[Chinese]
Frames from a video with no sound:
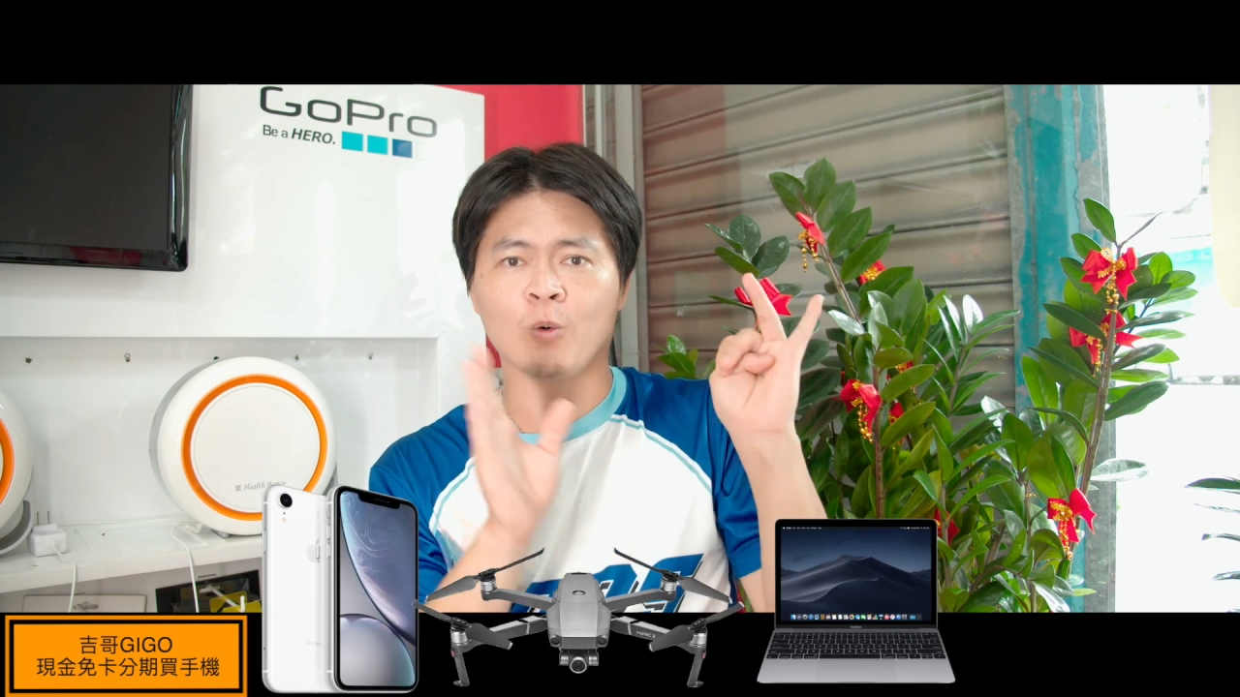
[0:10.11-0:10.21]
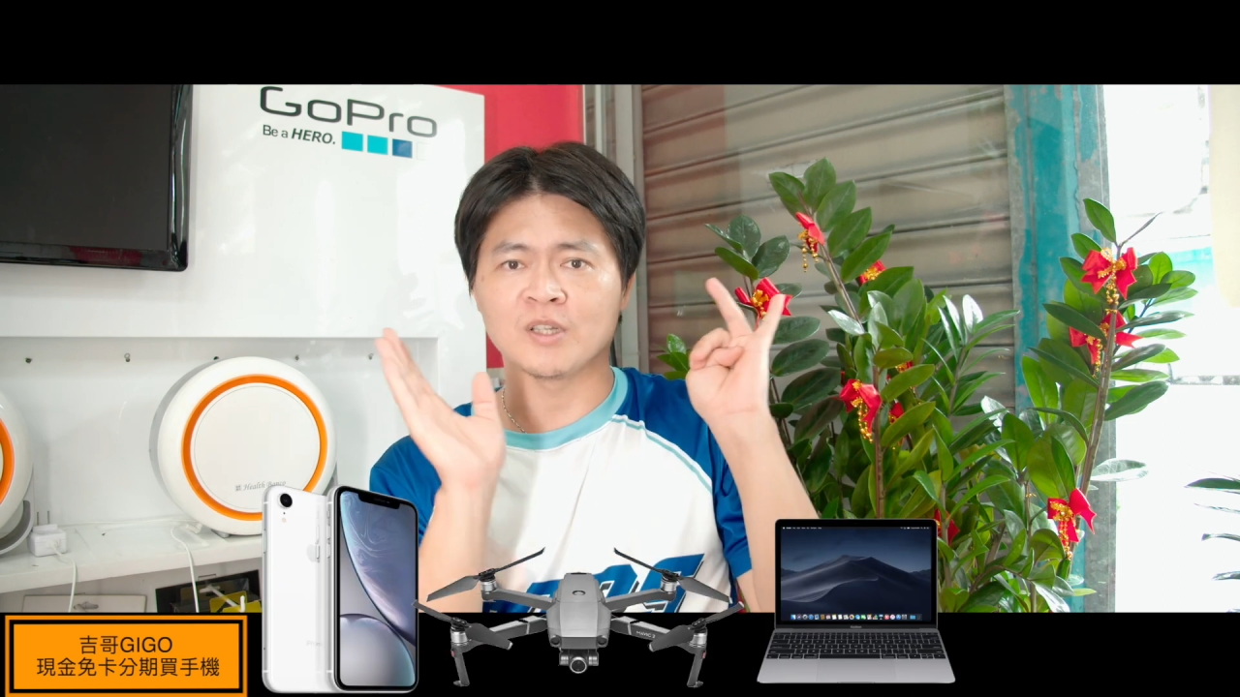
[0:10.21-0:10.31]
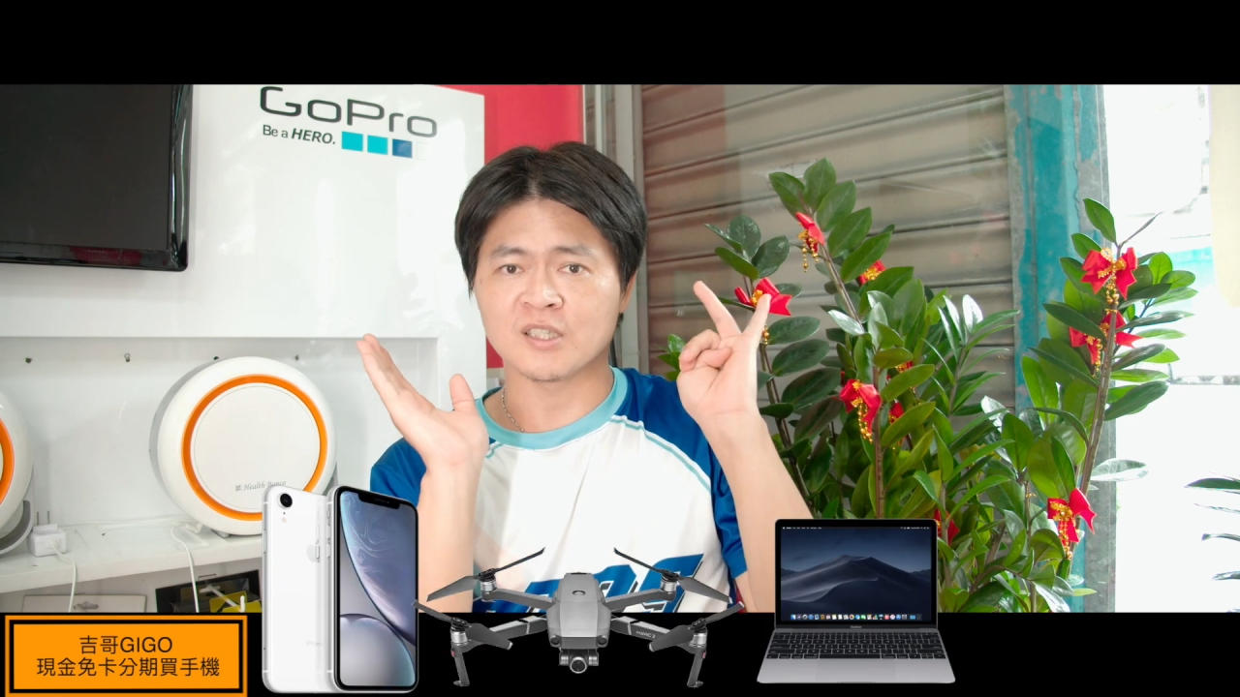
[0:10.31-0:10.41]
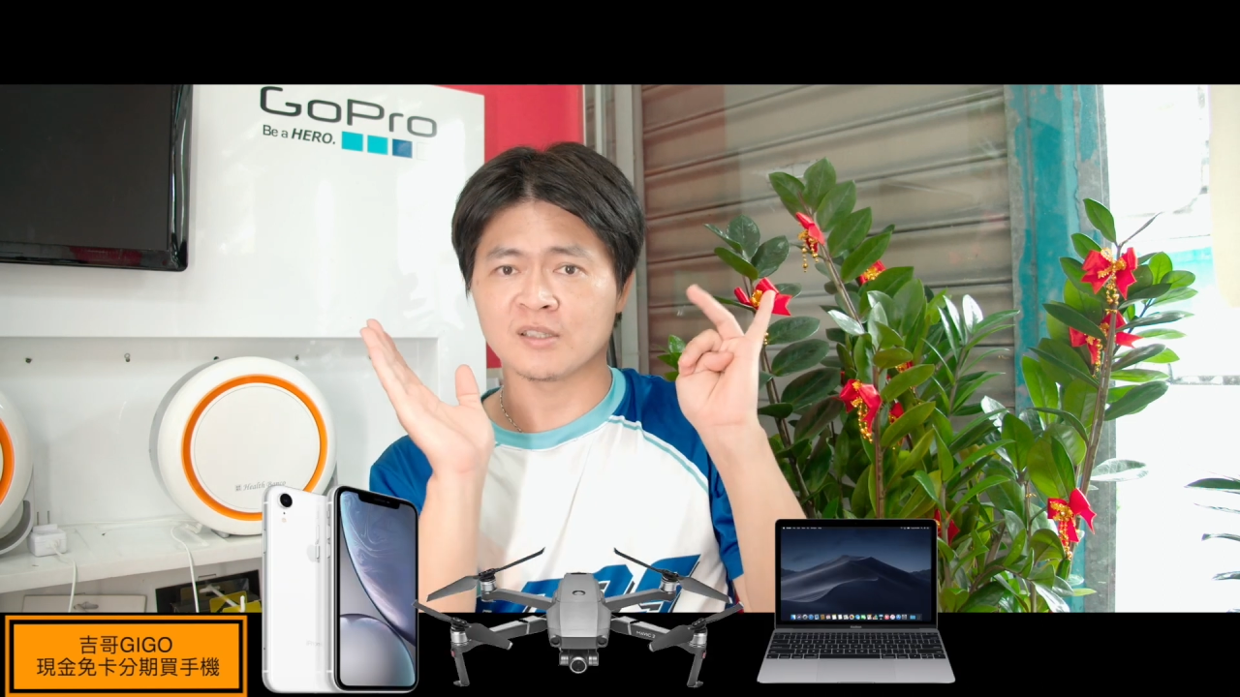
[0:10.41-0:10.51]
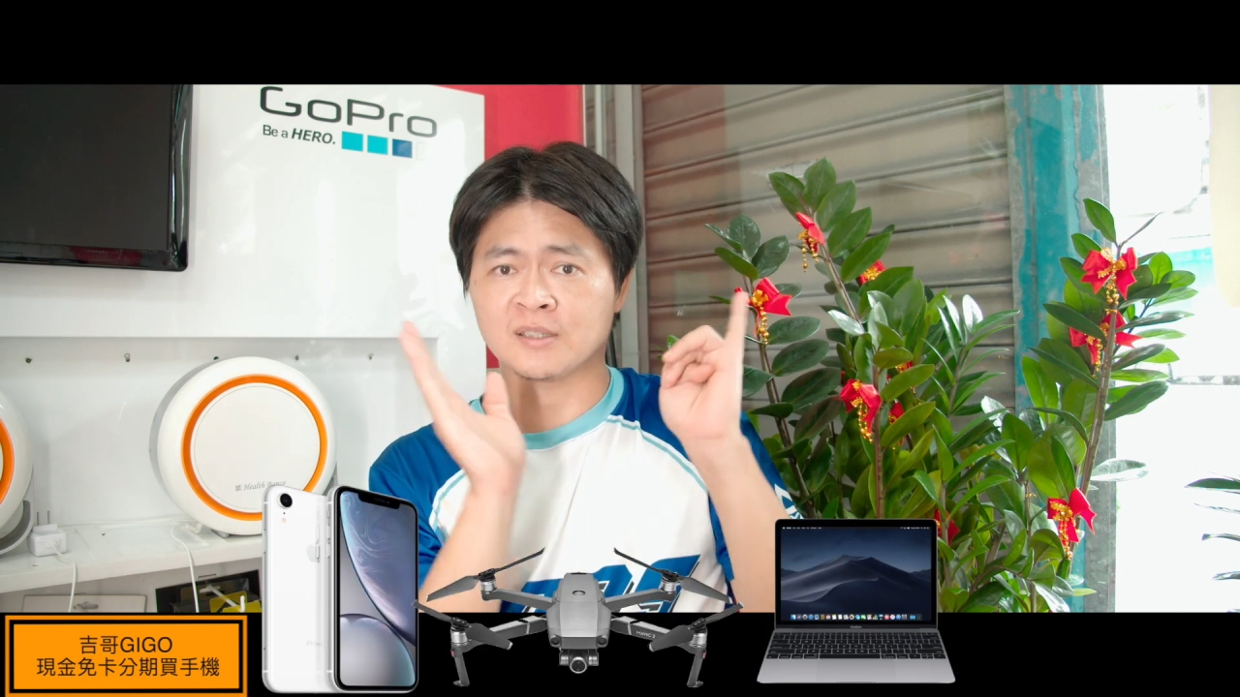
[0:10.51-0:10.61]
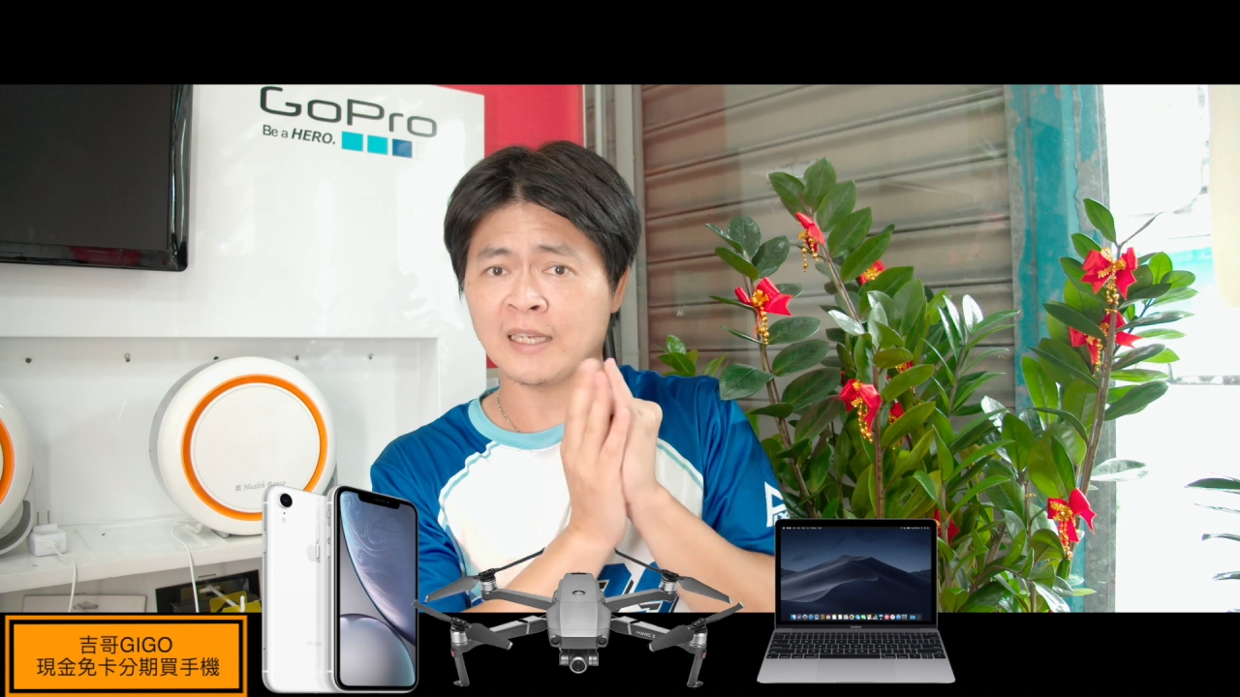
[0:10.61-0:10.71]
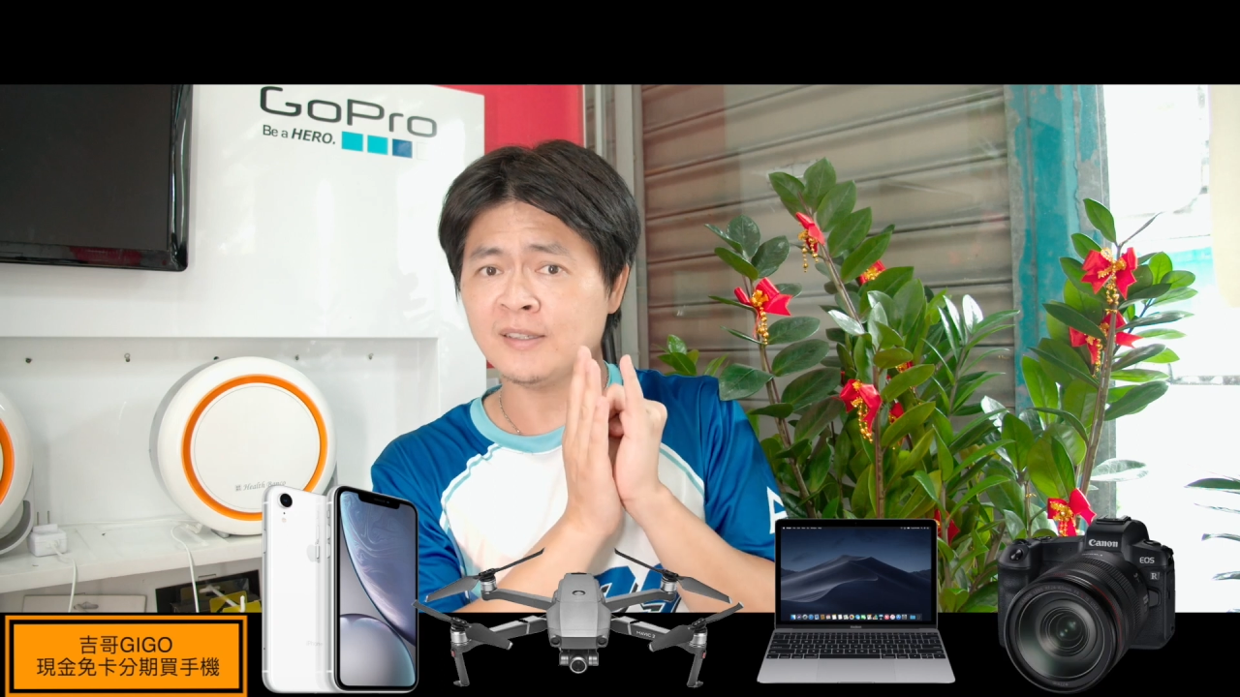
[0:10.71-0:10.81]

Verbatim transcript: 或者是单